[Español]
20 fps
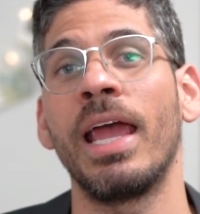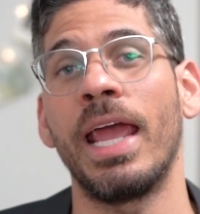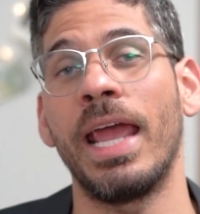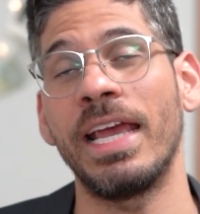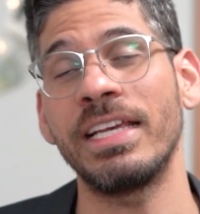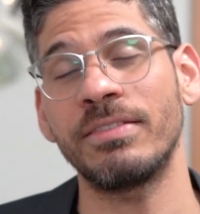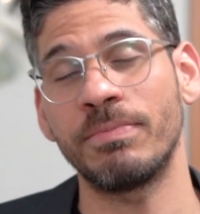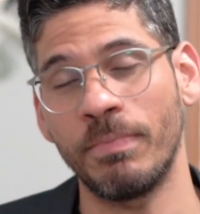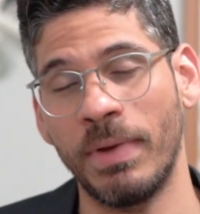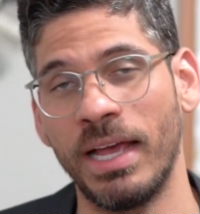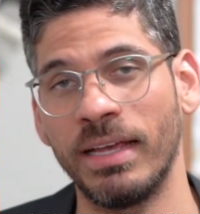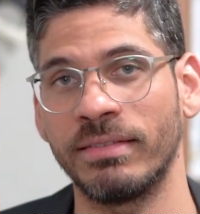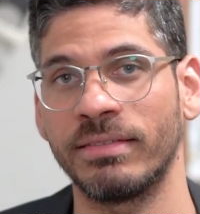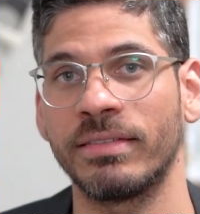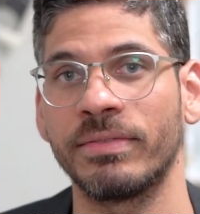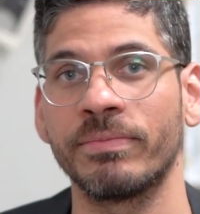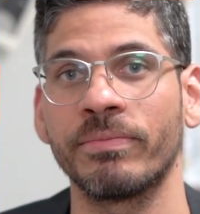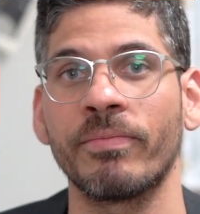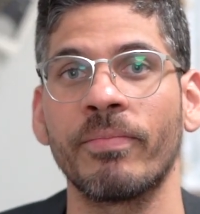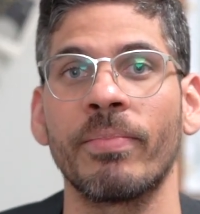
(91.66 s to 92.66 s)
Es
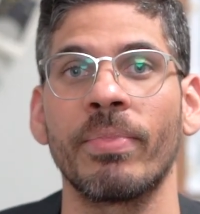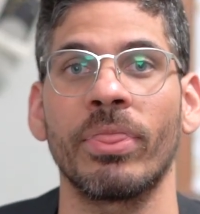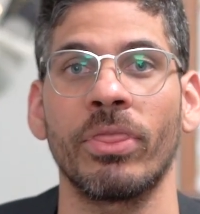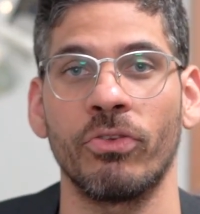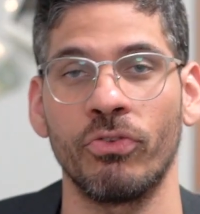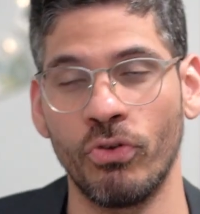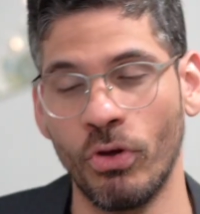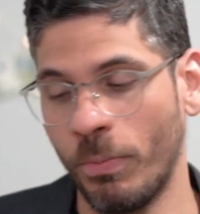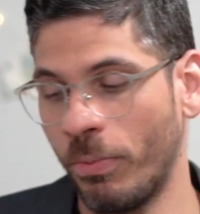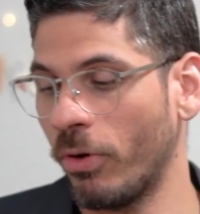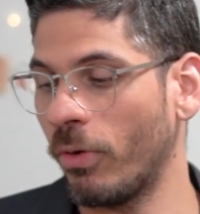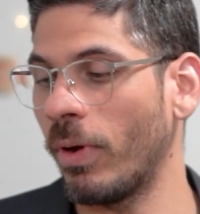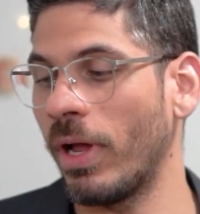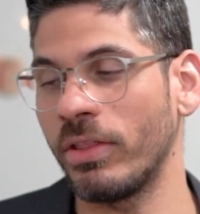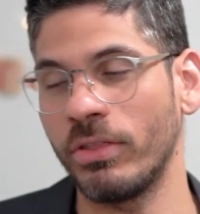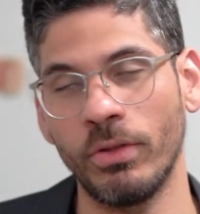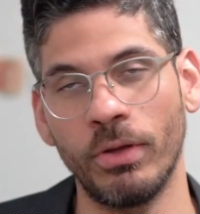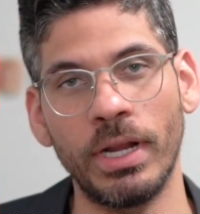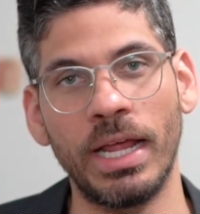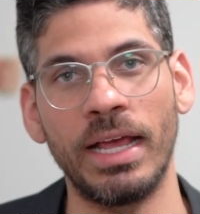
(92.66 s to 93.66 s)
más, yo
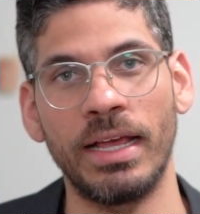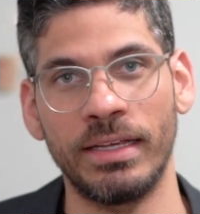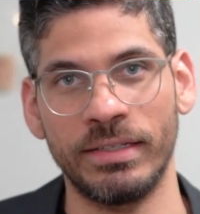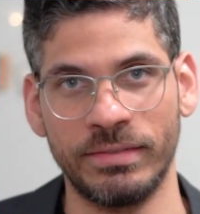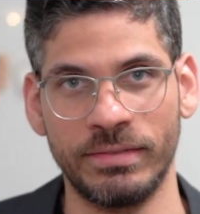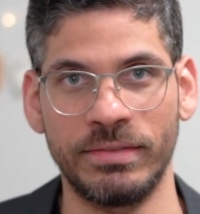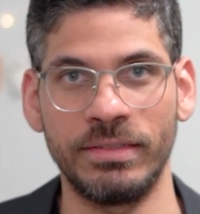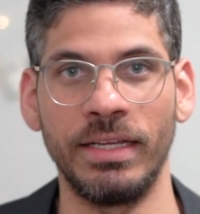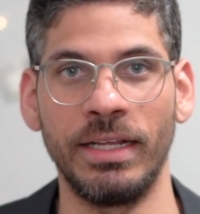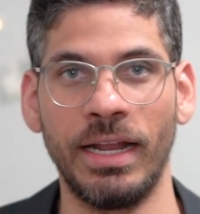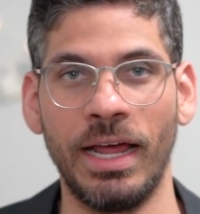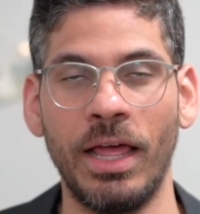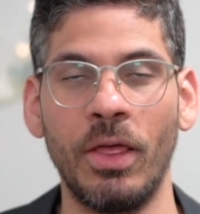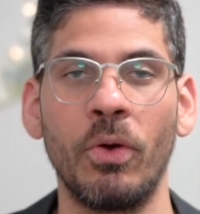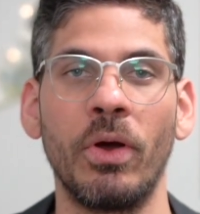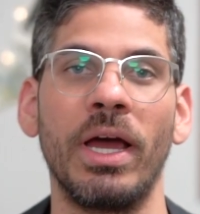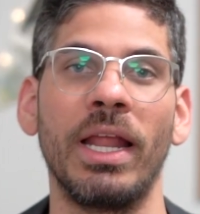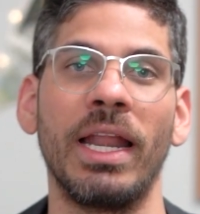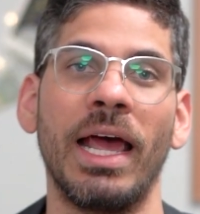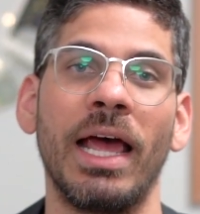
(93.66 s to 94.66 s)
probándolas de
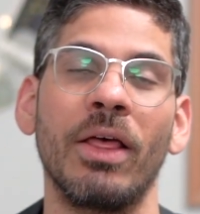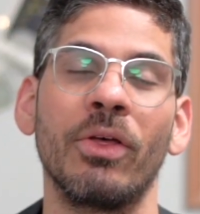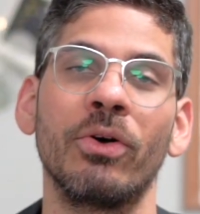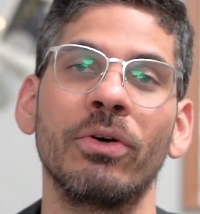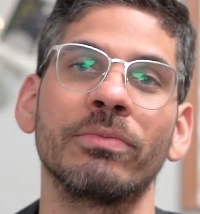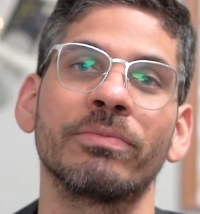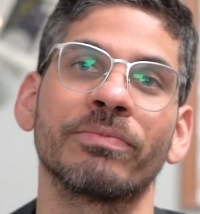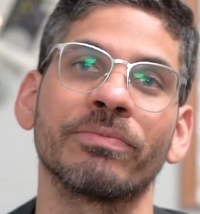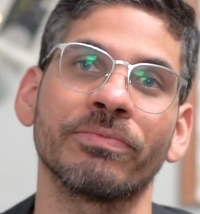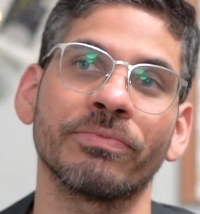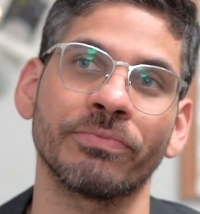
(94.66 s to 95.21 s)
lado a lado,